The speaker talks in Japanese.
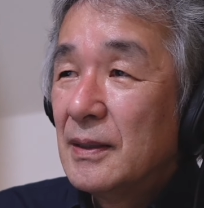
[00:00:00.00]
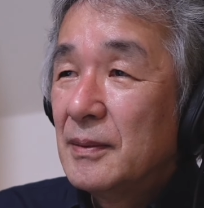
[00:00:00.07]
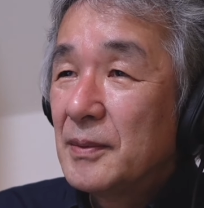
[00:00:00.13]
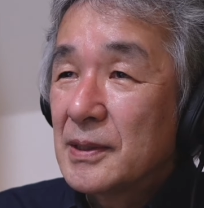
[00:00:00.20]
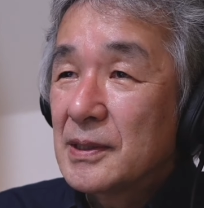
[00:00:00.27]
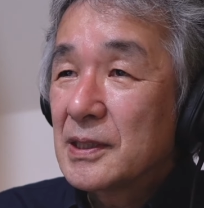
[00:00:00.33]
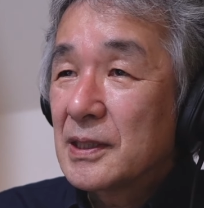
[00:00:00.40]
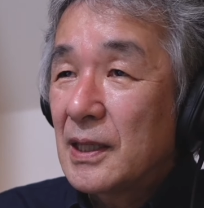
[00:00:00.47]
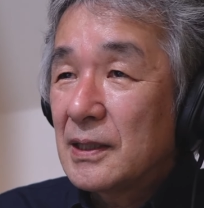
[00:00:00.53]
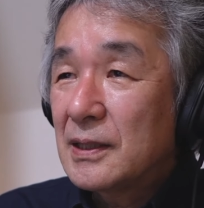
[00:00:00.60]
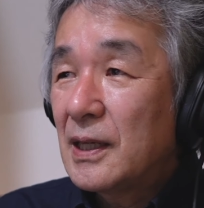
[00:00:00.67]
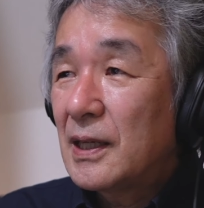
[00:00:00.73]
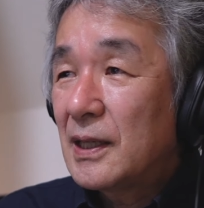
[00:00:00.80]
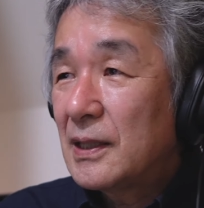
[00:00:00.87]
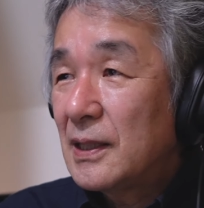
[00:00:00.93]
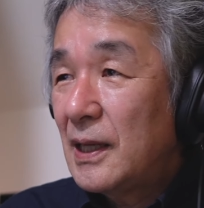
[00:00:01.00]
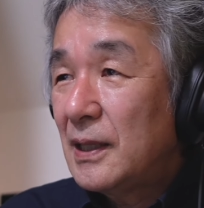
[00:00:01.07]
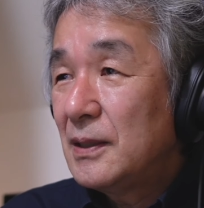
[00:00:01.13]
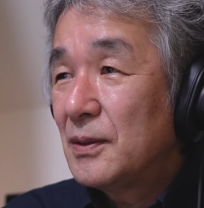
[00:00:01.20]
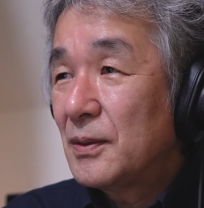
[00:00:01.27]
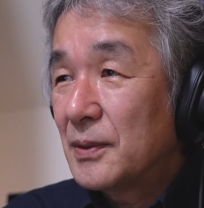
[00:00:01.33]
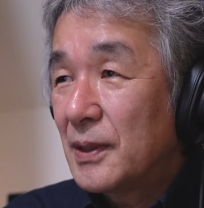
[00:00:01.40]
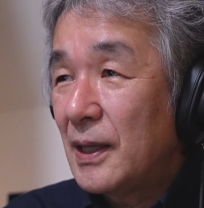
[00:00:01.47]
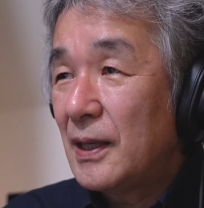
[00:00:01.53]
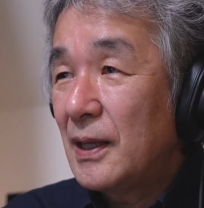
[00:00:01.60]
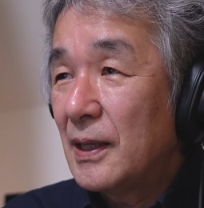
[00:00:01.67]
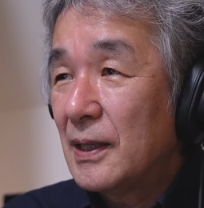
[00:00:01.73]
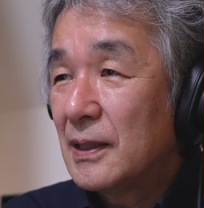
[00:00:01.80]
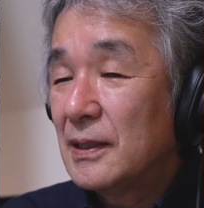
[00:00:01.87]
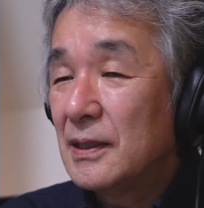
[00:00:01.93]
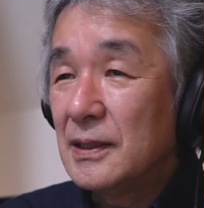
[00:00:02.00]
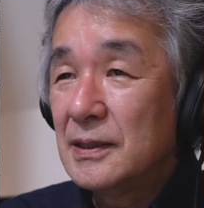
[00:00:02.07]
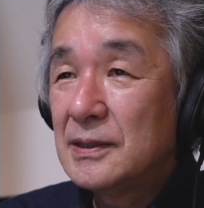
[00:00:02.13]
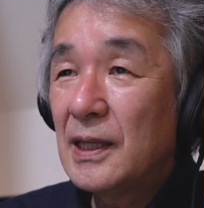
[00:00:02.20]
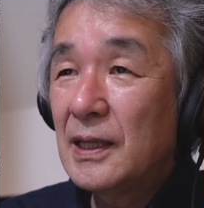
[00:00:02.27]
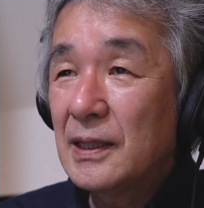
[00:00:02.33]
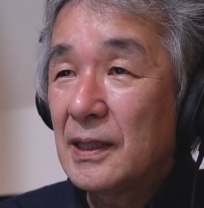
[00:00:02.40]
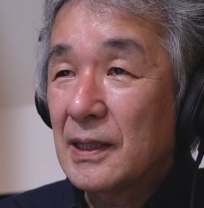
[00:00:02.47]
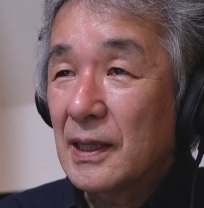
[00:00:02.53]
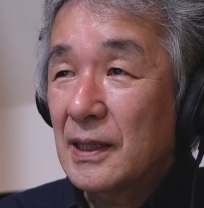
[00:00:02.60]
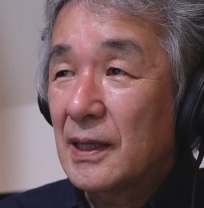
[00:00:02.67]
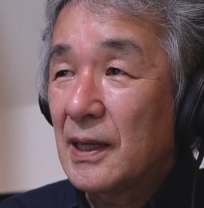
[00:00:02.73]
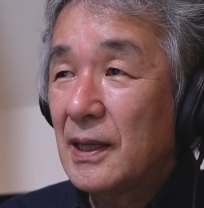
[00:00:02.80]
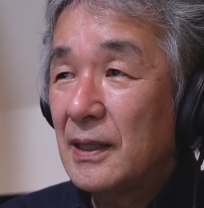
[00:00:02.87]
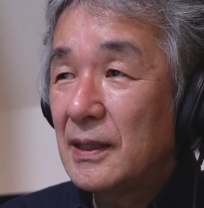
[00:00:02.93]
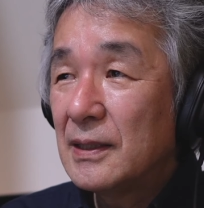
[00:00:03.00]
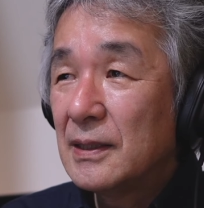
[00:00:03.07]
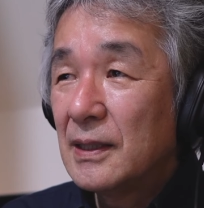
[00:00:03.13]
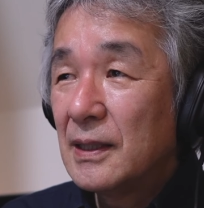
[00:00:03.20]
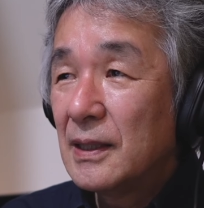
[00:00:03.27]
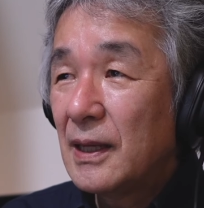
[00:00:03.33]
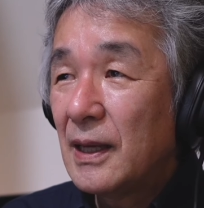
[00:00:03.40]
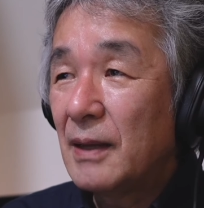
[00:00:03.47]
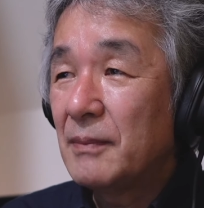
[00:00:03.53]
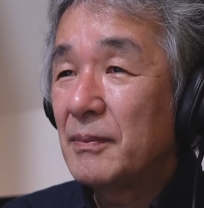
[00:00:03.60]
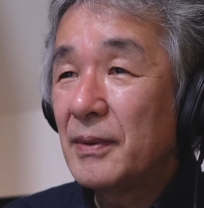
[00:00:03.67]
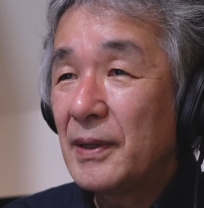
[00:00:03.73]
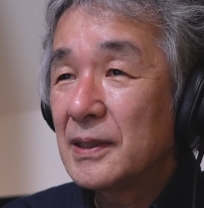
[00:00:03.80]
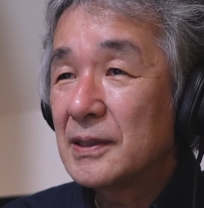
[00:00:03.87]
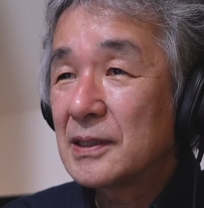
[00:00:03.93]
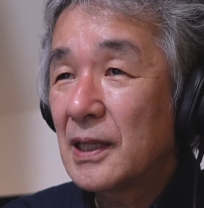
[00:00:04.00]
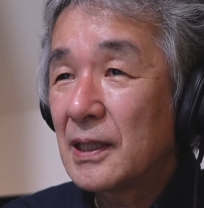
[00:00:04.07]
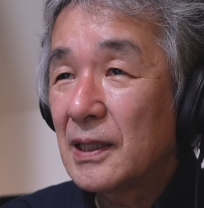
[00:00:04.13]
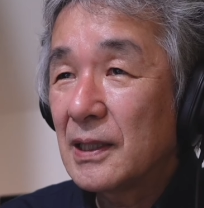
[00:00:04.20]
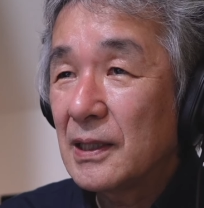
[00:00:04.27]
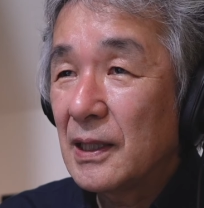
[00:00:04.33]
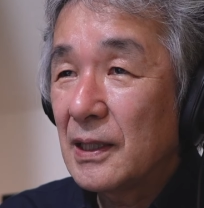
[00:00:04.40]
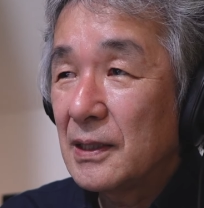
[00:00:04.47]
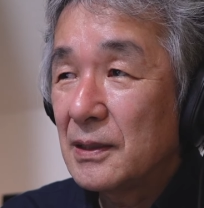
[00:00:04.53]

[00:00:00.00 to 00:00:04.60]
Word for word: まあ仕方がないので、以前から販売されて